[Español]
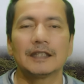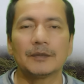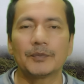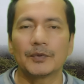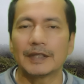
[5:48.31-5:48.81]

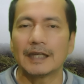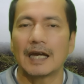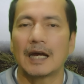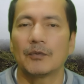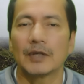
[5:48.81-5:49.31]
tipo de
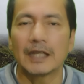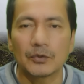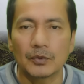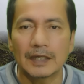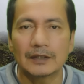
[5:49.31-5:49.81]

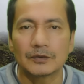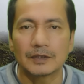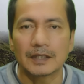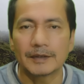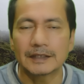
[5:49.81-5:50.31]
abolladura
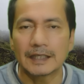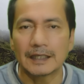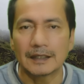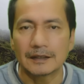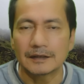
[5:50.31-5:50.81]
una vez
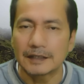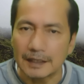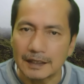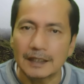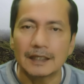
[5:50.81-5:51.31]
que
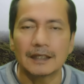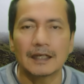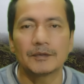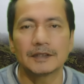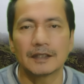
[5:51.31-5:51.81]
llegue
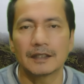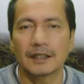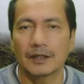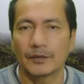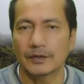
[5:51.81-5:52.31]
la
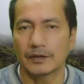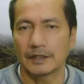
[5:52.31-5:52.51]
bicicleta a nuestro